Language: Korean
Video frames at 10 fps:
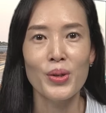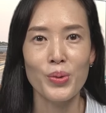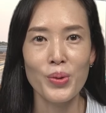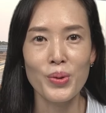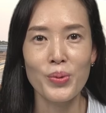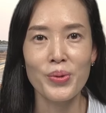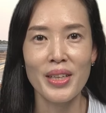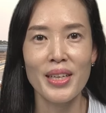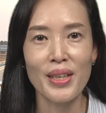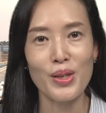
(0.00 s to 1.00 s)

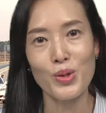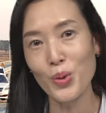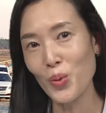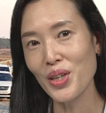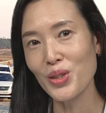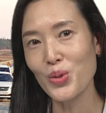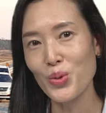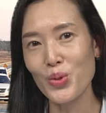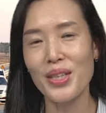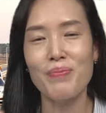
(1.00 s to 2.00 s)
도로교통공단 소통하는
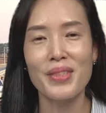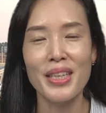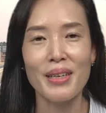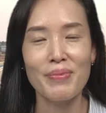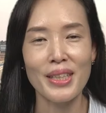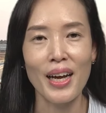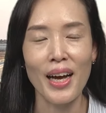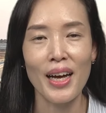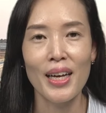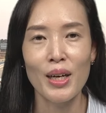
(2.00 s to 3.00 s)
교수
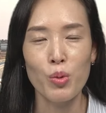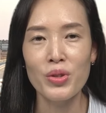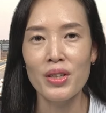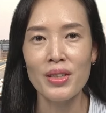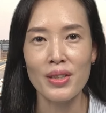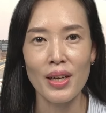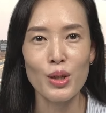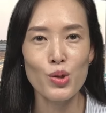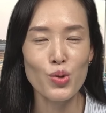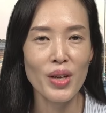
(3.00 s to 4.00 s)
김세나입니다. 오늘은
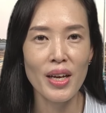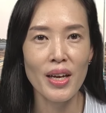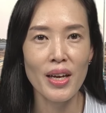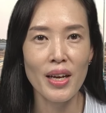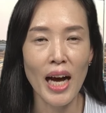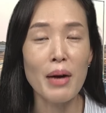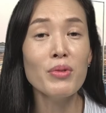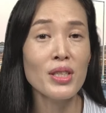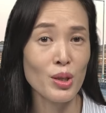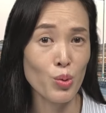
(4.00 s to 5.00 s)
댓글 중에
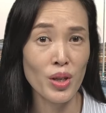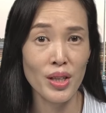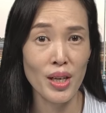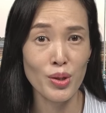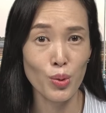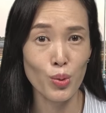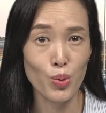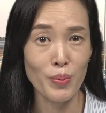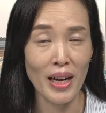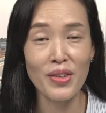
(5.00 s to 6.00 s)
감흥신호에 대해서도
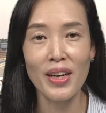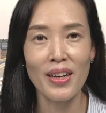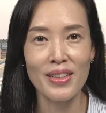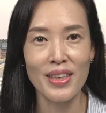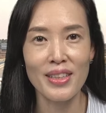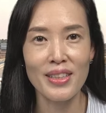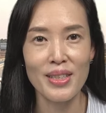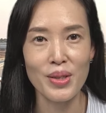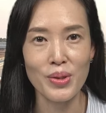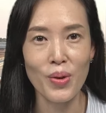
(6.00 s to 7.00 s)
좀 알려달라는 댓글이
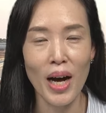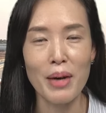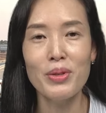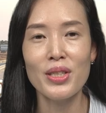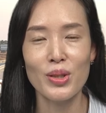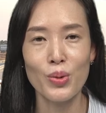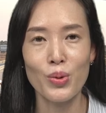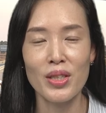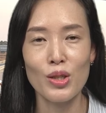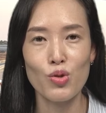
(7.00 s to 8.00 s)
있어서
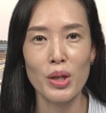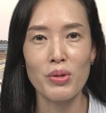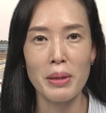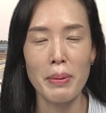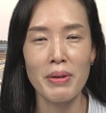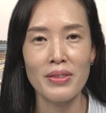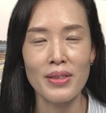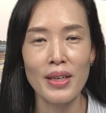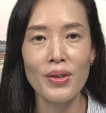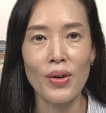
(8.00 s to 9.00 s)
감흥신호를 주제로
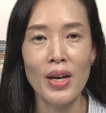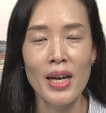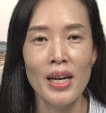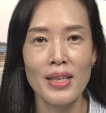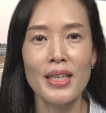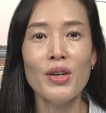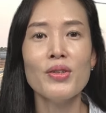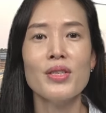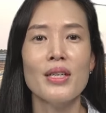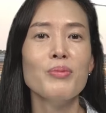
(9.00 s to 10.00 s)
잡아봤는데요. 자, 이런
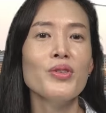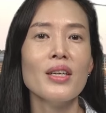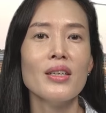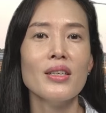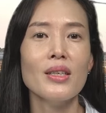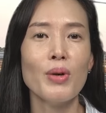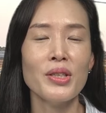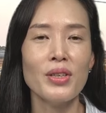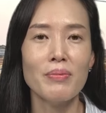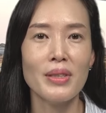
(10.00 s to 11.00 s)
질문 댓글
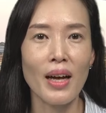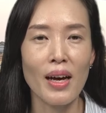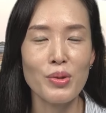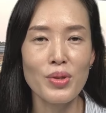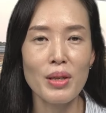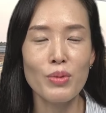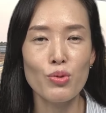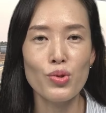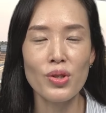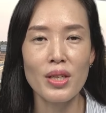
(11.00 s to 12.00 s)
환영합니다. 선생님들
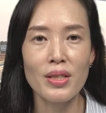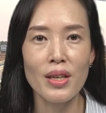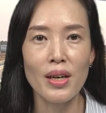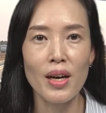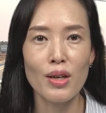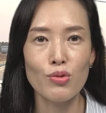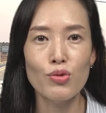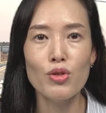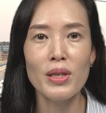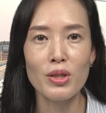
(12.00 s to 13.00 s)
운전하시다가
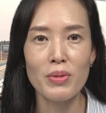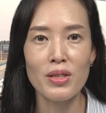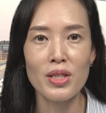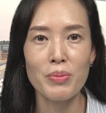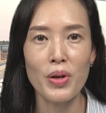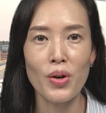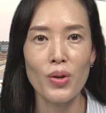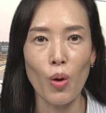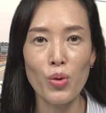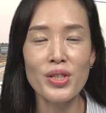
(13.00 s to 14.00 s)
궁금한 점 있으시면
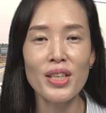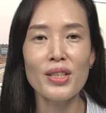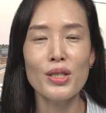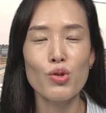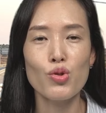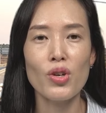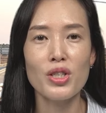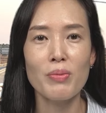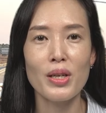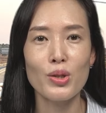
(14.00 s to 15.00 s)
언제든지
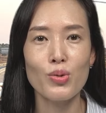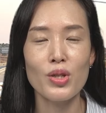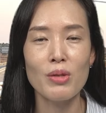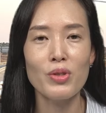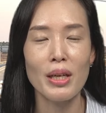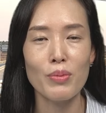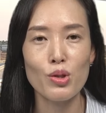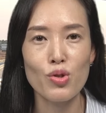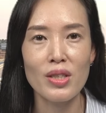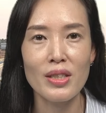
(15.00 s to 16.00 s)
주저하지 마시고 질문
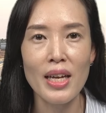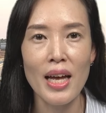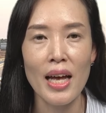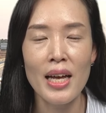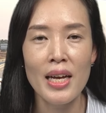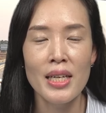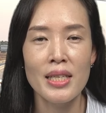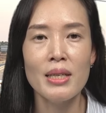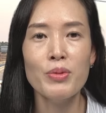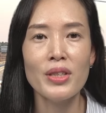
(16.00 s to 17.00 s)
남겨주시는데
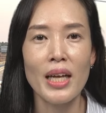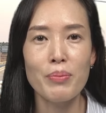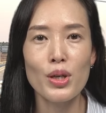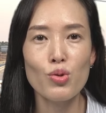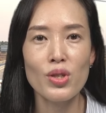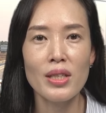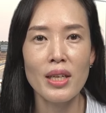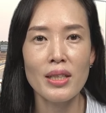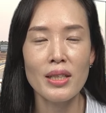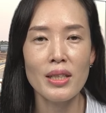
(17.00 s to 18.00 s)
질문 남겨주실
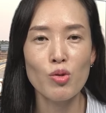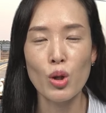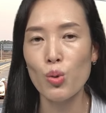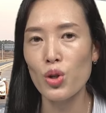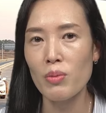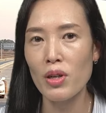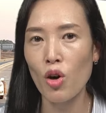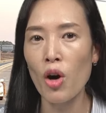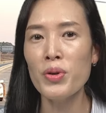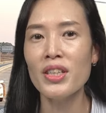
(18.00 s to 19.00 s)
때는 되도록이면
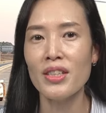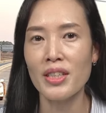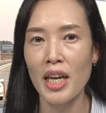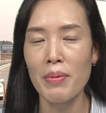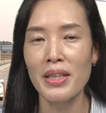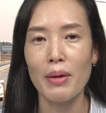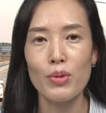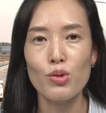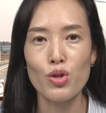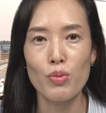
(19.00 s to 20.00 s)
커뮤니티 탭에
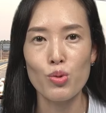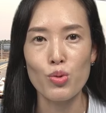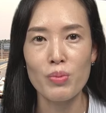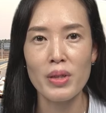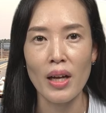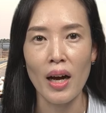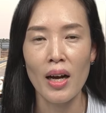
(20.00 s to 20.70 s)
남겨주시면 좋습니다.